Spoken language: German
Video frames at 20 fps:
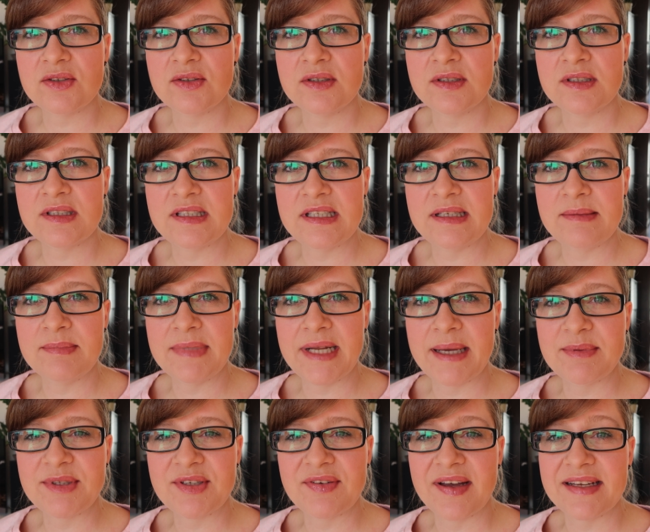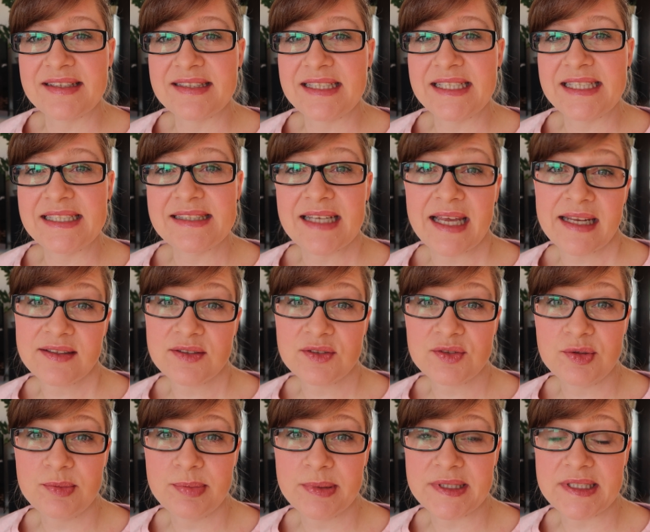und dem bleibt quasi nichts
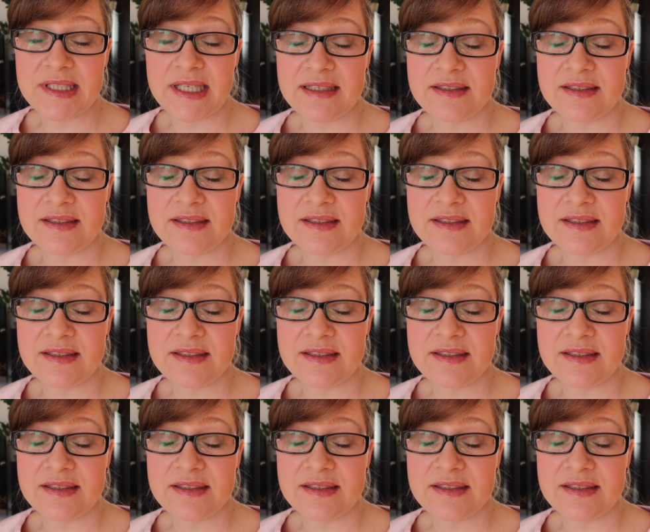anderes übrig,